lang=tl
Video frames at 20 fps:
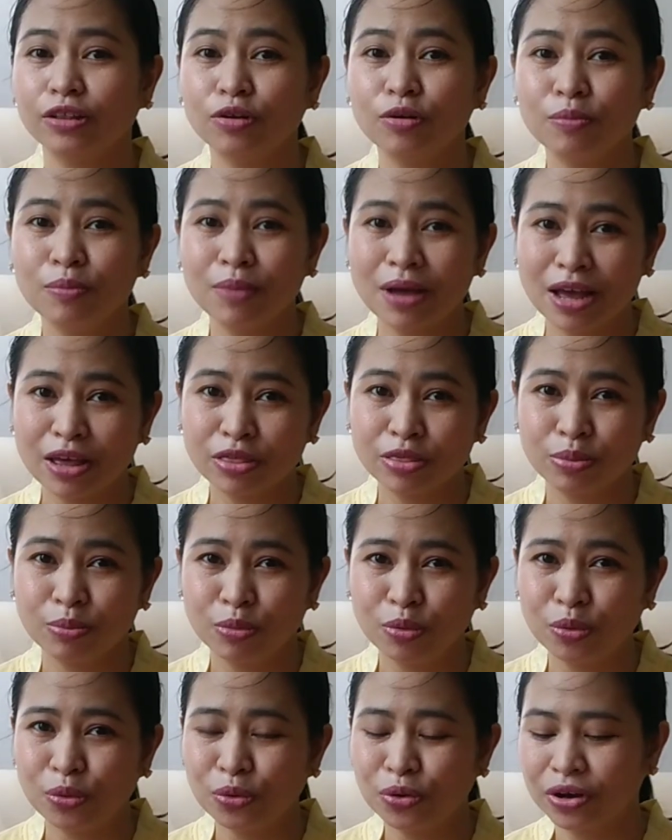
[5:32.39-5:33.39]
Itong math
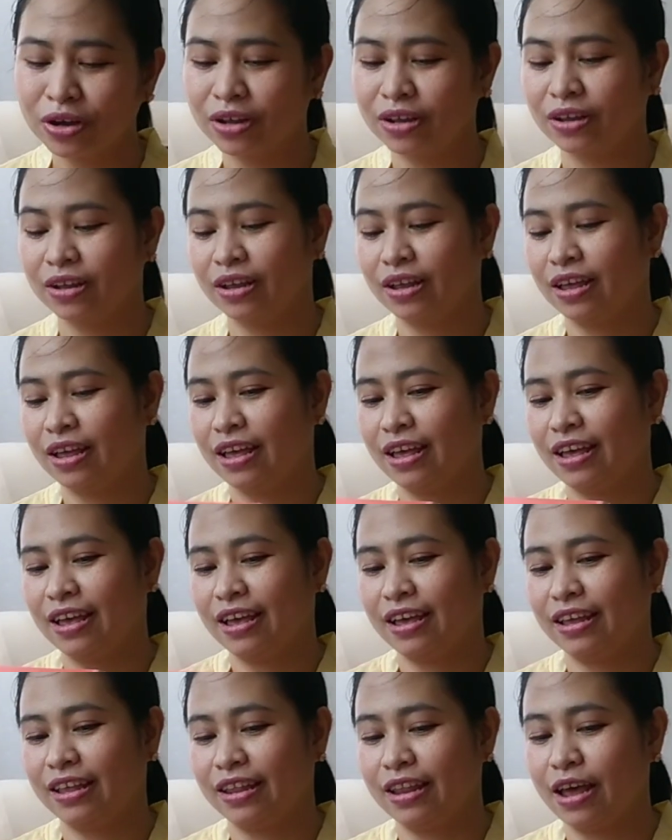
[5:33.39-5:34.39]
book
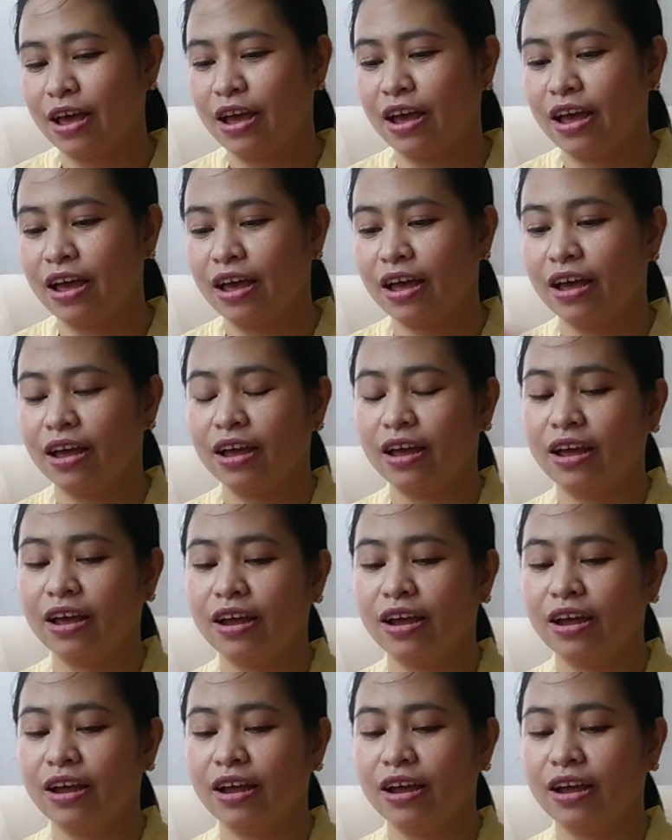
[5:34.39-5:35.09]
na